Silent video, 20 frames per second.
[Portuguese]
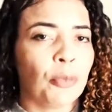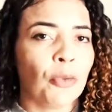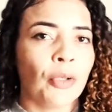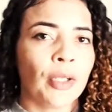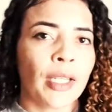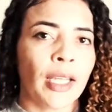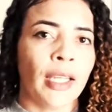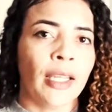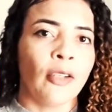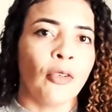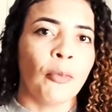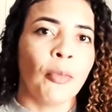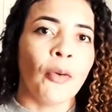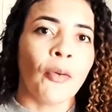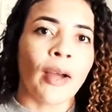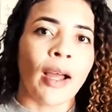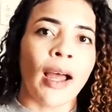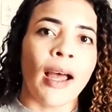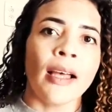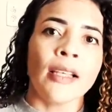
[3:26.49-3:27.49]
porque no meu
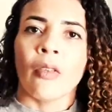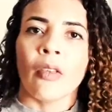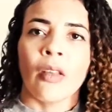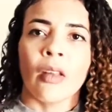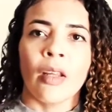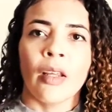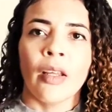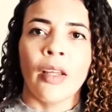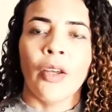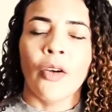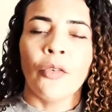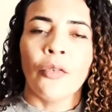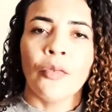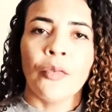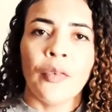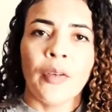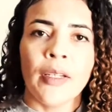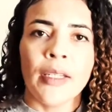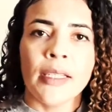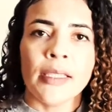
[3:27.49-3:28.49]
caso eu
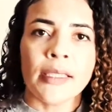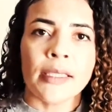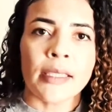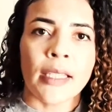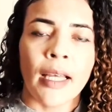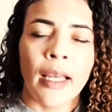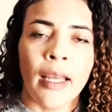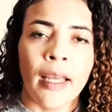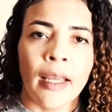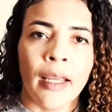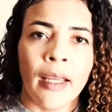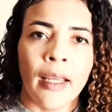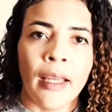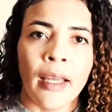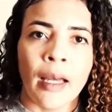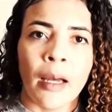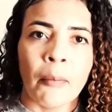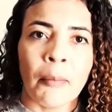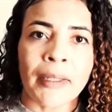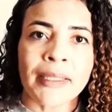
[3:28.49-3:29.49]
fiz
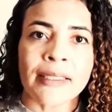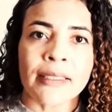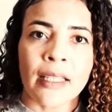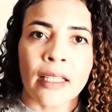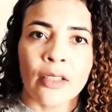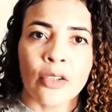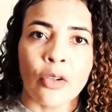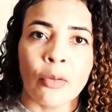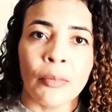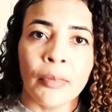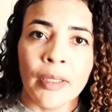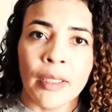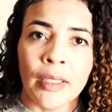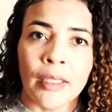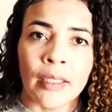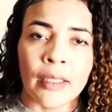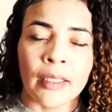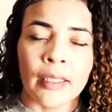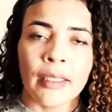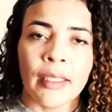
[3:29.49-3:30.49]
é, a
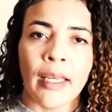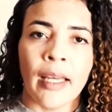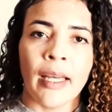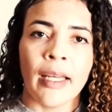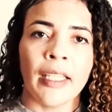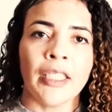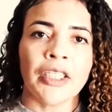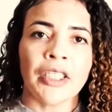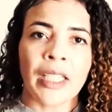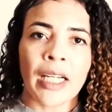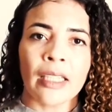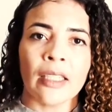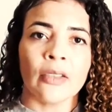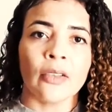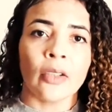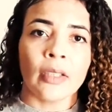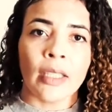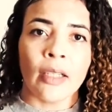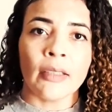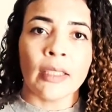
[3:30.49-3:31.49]
mastectomia, que é a retirada
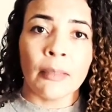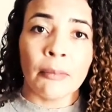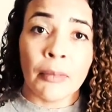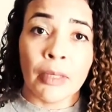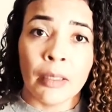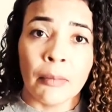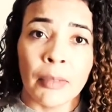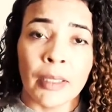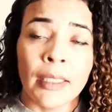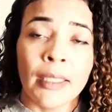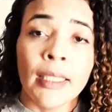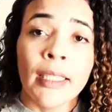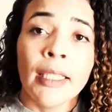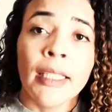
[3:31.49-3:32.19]
total da mama.